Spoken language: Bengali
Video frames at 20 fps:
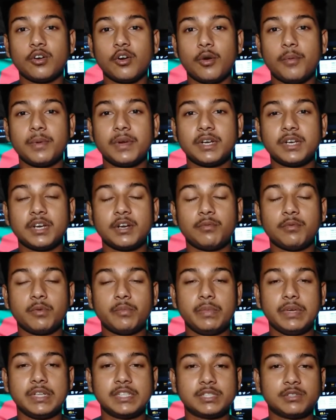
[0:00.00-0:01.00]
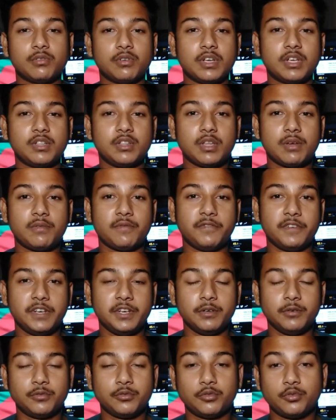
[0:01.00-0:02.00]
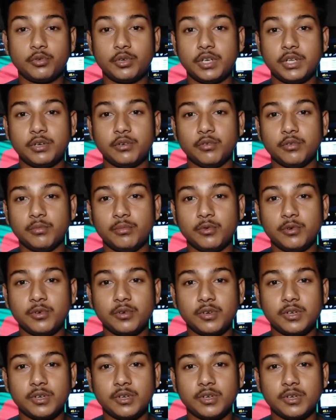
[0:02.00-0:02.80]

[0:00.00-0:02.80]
কমেন্টের উপর বেস করে কিন্তু আমি ভিডিও তৈরি করব